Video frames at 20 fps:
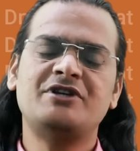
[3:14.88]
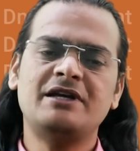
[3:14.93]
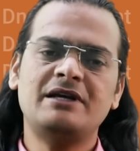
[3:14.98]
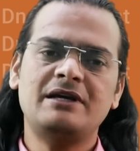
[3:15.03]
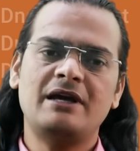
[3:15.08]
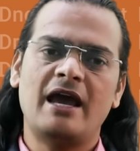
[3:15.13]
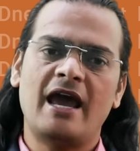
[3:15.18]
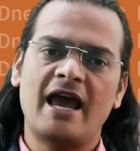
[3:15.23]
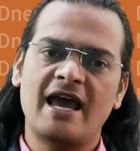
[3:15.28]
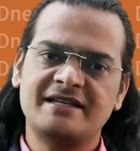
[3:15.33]
इसे
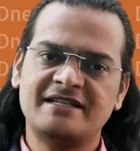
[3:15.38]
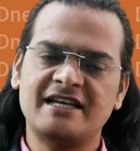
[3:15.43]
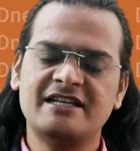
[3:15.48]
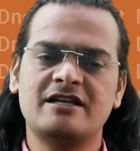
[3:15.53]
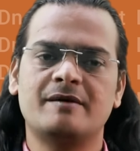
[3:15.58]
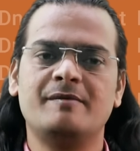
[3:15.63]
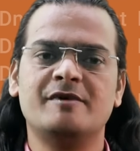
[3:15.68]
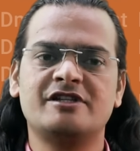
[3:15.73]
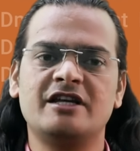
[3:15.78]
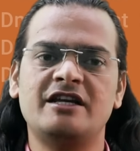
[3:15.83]
ऐसे
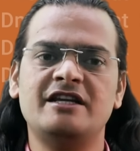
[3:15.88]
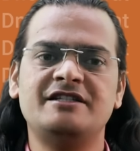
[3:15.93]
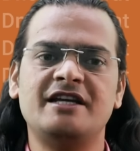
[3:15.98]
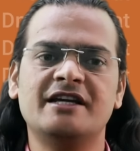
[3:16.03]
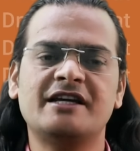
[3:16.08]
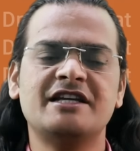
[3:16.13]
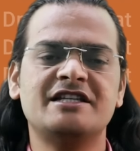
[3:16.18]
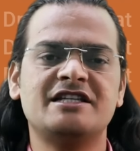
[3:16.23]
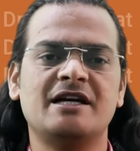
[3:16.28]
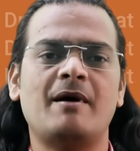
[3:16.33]
समझ
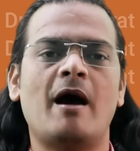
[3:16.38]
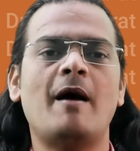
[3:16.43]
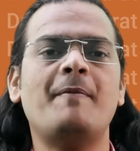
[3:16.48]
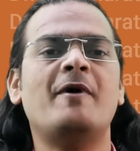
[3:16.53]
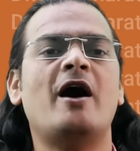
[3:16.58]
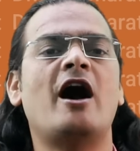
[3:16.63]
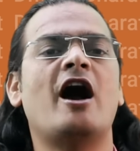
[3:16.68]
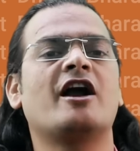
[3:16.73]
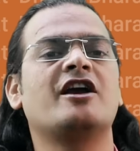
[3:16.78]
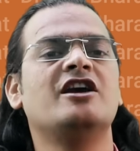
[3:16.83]
लीजिए कि जब
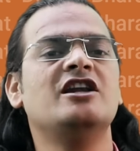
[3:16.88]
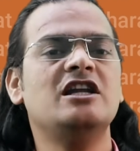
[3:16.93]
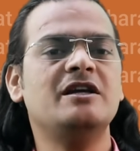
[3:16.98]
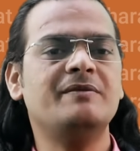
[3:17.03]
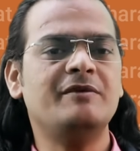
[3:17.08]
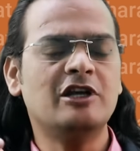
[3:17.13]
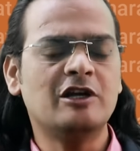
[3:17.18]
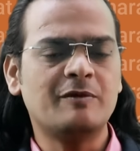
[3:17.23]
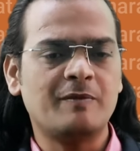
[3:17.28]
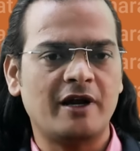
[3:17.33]
आप
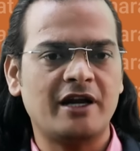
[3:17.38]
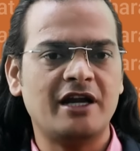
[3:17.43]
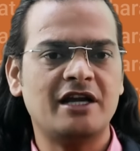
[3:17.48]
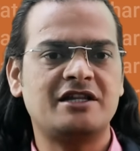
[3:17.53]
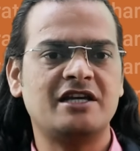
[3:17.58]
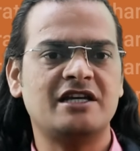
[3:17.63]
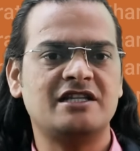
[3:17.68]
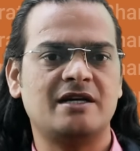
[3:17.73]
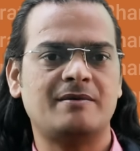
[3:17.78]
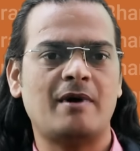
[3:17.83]
अग्निवीर बने
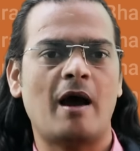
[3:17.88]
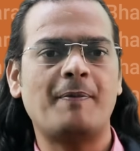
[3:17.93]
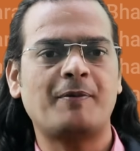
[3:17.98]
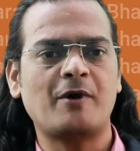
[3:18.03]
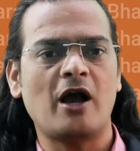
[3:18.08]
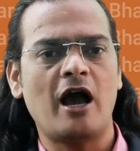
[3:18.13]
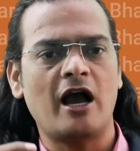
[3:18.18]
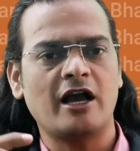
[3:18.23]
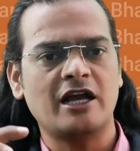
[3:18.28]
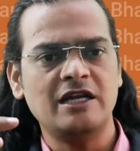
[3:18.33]
थे जब
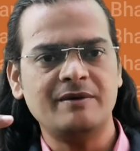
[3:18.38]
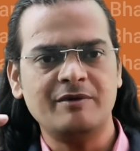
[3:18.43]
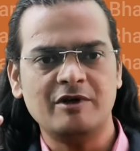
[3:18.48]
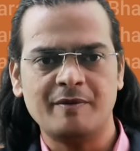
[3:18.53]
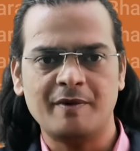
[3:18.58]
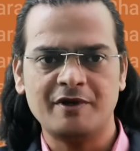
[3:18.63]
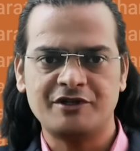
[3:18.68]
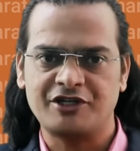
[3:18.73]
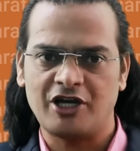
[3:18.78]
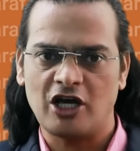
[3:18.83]
आपका
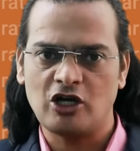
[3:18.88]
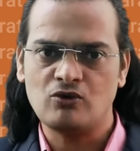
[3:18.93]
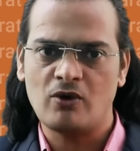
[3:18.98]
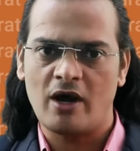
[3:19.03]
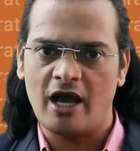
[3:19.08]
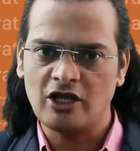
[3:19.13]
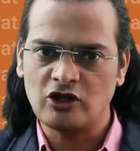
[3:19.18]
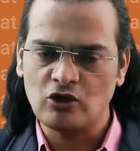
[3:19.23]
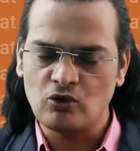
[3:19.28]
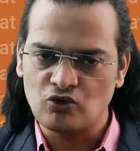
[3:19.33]
अग्निवीर में चयन
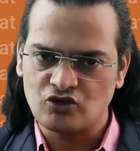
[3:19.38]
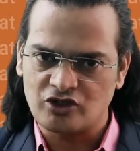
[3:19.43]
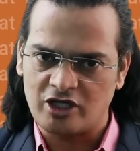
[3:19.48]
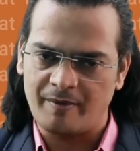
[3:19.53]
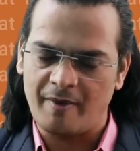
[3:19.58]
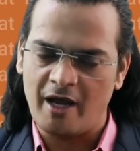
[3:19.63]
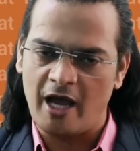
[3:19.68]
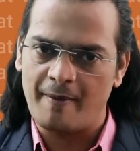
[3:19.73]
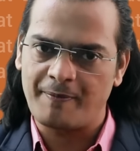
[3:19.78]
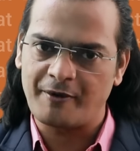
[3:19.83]
हुआ है तो उस
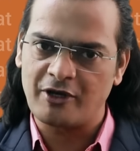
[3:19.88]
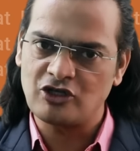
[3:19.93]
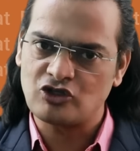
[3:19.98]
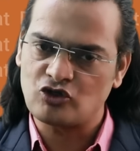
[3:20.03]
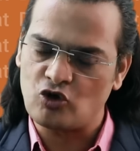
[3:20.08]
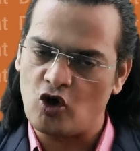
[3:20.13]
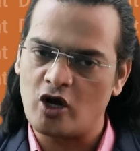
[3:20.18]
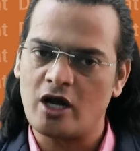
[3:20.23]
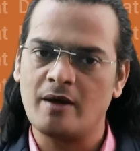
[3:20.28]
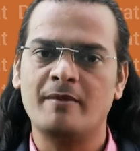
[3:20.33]
समय आपके
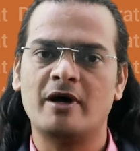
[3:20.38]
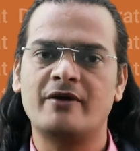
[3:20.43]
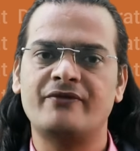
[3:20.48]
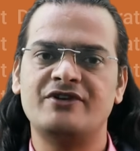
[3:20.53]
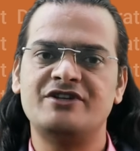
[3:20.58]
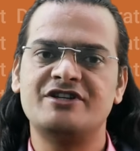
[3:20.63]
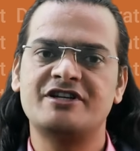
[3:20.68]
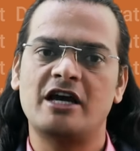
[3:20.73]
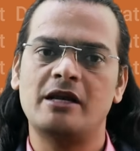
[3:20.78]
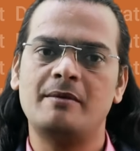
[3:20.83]
100 नंबर
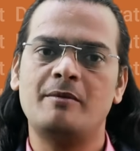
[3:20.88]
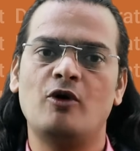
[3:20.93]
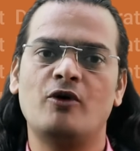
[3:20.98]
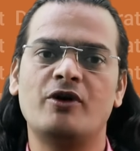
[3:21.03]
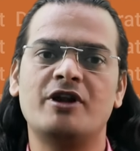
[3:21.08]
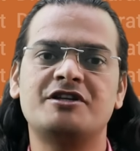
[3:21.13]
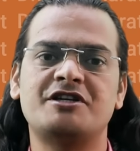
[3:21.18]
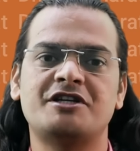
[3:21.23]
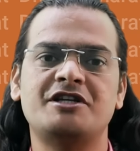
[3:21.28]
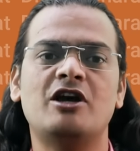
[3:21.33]
फिजिकल में
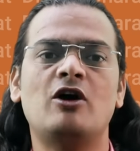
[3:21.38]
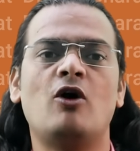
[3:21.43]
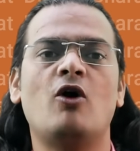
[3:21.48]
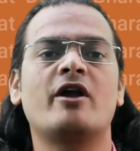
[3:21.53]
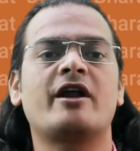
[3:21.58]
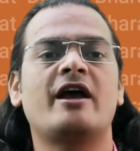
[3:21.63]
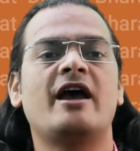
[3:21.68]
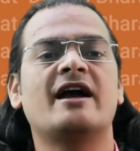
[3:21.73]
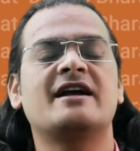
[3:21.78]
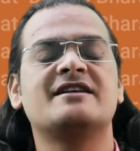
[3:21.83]
होने चाहिए
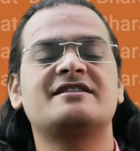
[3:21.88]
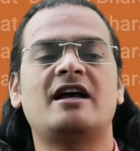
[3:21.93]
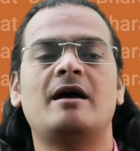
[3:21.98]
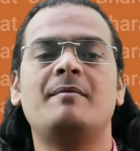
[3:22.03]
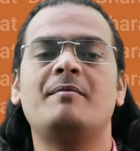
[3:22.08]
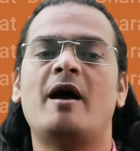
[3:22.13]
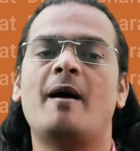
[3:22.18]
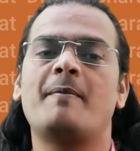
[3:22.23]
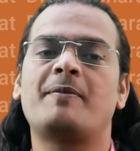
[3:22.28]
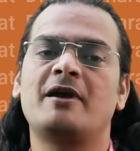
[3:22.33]
और
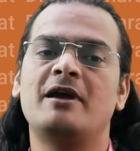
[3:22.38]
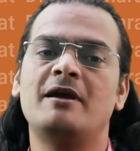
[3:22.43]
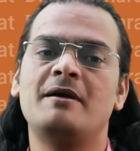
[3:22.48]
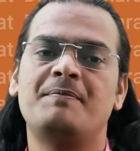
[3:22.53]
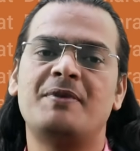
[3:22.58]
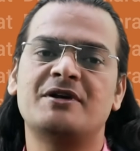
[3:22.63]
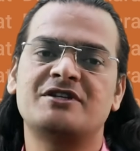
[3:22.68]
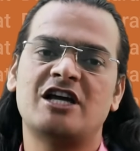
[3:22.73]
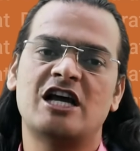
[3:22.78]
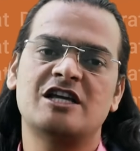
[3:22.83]
एग्जाम आपके
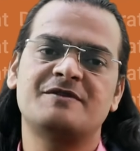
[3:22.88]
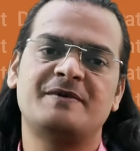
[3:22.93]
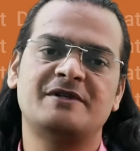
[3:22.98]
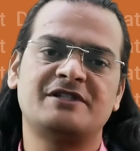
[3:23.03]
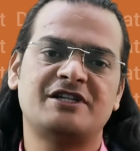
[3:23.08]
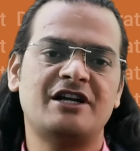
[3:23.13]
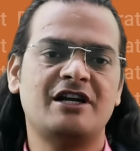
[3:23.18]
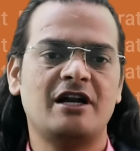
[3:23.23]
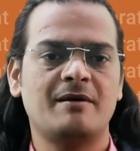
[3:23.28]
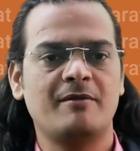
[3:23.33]
50
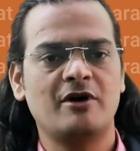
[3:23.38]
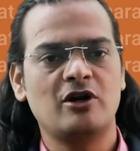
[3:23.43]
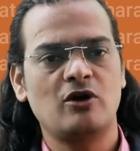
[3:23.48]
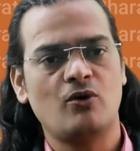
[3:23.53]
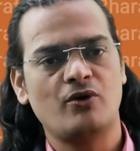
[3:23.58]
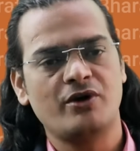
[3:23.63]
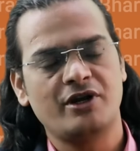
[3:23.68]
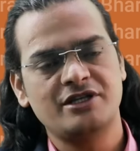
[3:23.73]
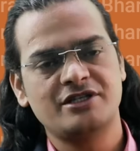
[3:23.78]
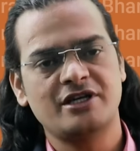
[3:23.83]
परसेंट नंबर
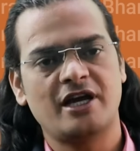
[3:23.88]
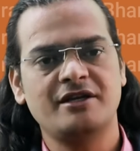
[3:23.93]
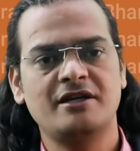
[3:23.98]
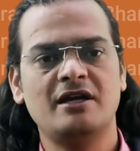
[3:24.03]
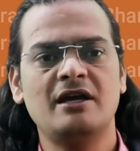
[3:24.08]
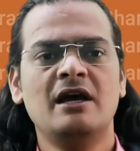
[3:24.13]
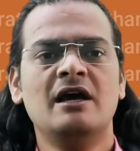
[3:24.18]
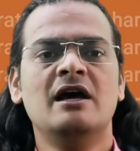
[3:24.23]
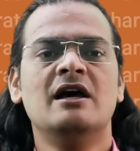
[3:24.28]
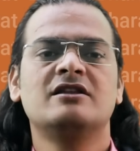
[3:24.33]
होने
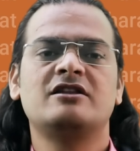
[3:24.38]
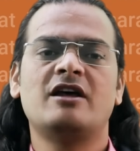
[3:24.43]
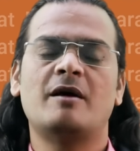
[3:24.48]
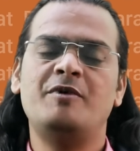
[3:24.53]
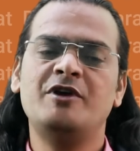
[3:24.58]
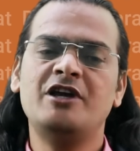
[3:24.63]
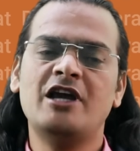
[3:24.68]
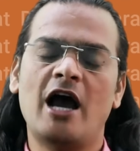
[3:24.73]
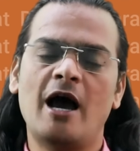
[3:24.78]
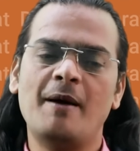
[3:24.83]
चाहिए
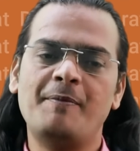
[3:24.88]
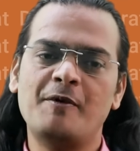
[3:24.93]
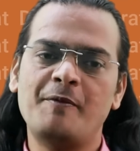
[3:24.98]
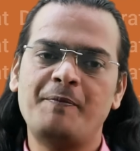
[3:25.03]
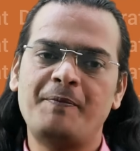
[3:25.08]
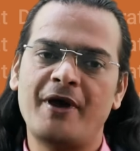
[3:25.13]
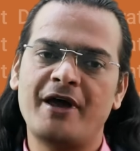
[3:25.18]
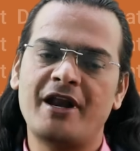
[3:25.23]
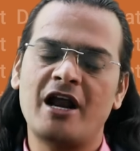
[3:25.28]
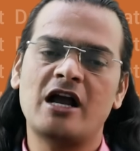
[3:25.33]
तभी आप
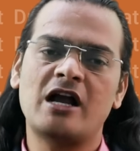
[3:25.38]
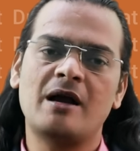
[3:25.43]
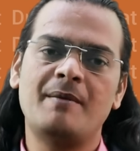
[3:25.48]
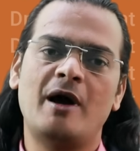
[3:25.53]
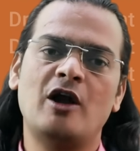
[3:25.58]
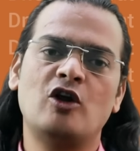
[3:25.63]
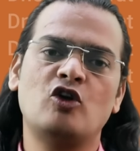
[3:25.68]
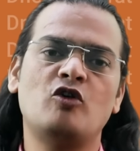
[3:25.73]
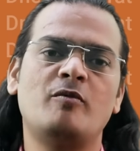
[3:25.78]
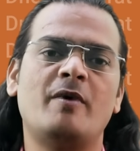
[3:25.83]
पैरा
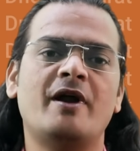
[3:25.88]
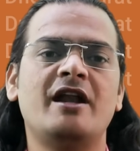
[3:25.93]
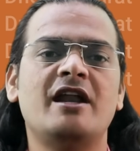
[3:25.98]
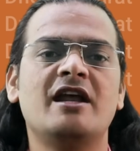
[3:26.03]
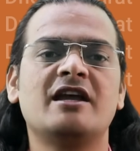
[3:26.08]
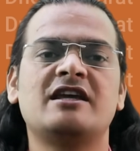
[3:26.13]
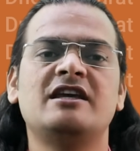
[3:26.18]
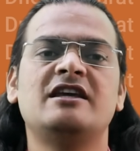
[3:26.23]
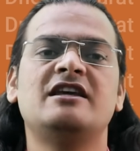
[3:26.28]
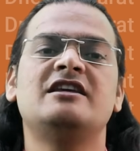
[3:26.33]
कमांडो
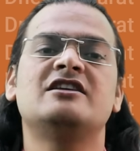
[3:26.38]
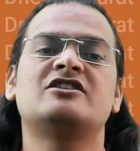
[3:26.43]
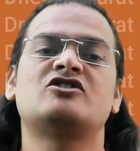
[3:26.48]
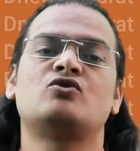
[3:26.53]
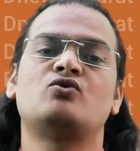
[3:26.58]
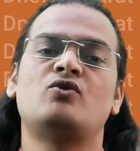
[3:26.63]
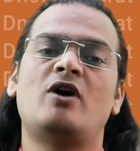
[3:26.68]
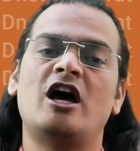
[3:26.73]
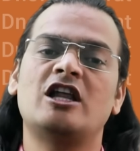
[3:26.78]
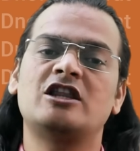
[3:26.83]
बनने की
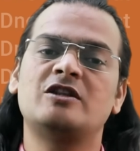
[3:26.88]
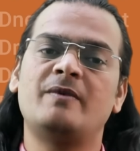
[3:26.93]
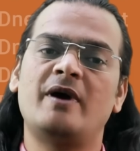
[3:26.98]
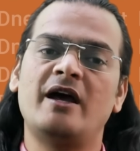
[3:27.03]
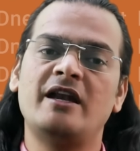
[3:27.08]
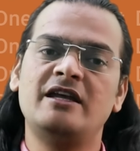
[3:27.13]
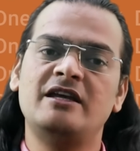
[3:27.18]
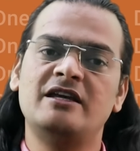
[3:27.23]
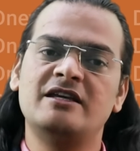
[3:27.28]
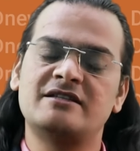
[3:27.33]
शुरुआत
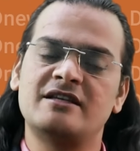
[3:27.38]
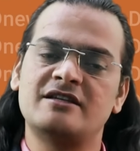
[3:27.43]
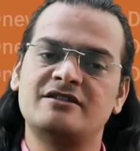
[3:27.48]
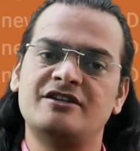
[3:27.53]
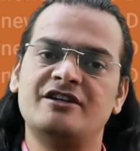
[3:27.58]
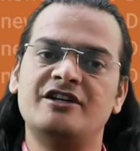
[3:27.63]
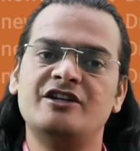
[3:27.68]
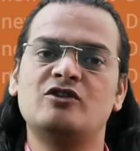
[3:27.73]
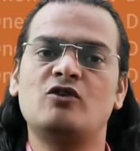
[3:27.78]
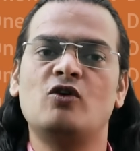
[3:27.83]
वाली इस
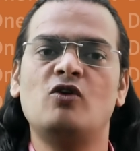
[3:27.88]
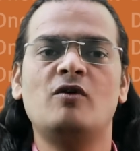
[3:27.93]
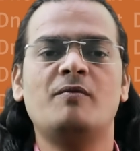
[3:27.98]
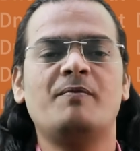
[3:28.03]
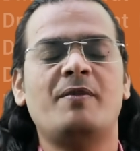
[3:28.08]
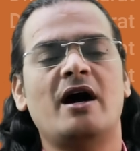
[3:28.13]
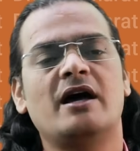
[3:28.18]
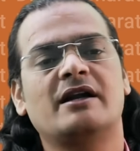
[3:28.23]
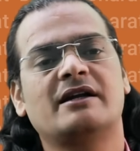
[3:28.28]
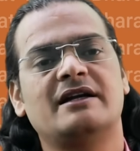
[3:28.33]
सीढ़ी को
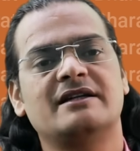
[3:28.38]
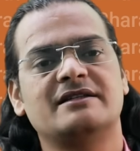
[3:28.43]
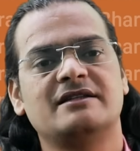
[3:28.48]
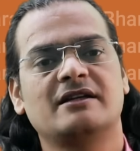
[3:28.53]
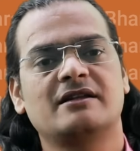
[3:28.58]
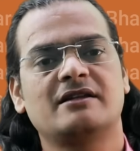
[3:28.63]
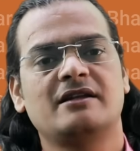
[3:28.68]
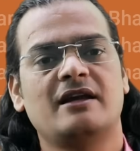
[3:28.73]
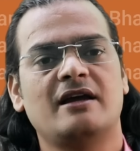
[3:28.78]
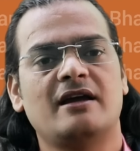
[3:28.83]
पार कर
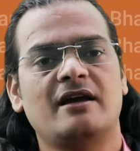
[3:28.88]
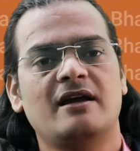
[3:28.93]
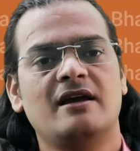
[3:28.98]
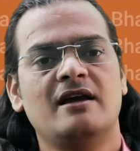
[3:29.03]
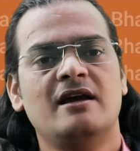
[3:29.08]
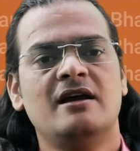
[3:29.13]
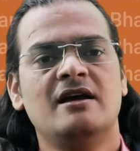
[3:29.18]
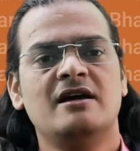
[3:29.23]
सकते हैं